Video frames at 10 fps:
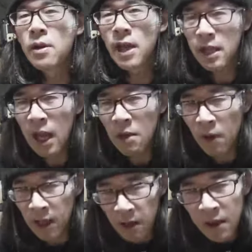ね、ない
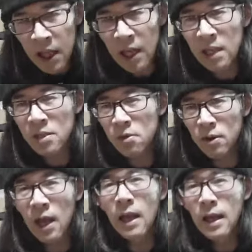わけではないです
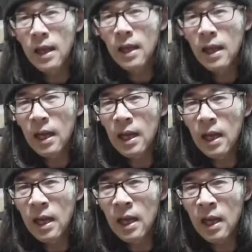ので、
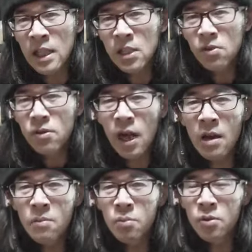えー、真空
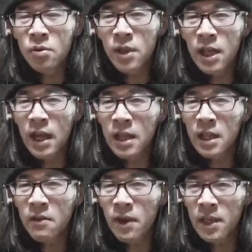管布に限っ
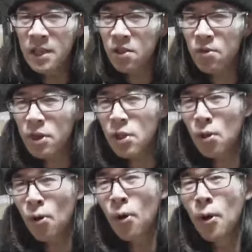ては非常に
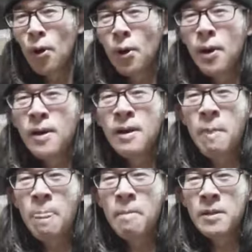その
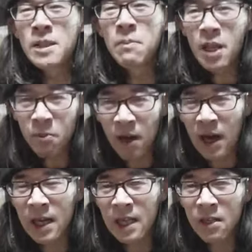うん、自明にも
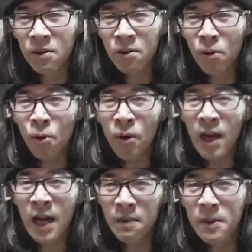かかってくるところ
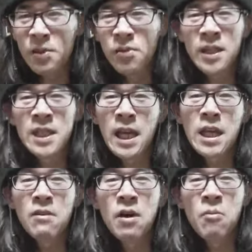がありますので責
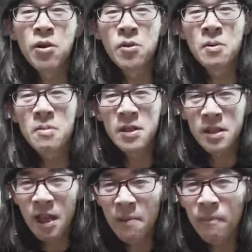任は重いと思いま
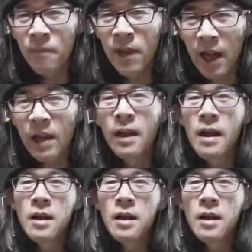すね。はい、